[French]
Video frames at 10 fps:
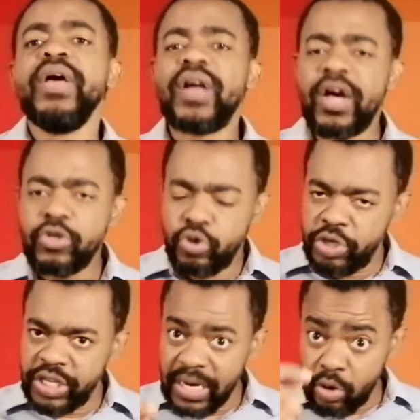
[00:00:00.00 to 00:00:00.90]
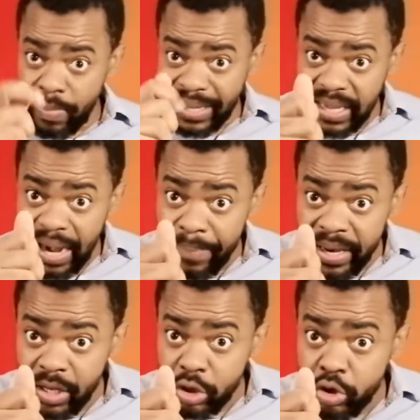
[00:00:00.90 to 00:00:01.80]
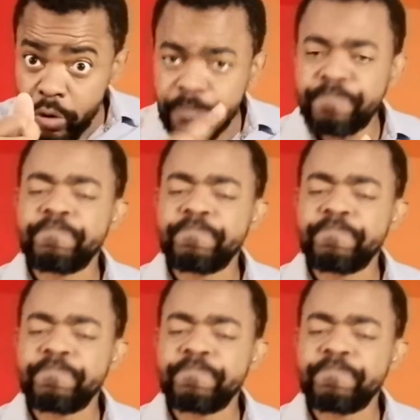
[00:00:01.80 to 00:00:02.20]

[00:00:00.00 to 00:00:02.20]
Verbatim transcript: Quand tu cherches le matin la bénédiction,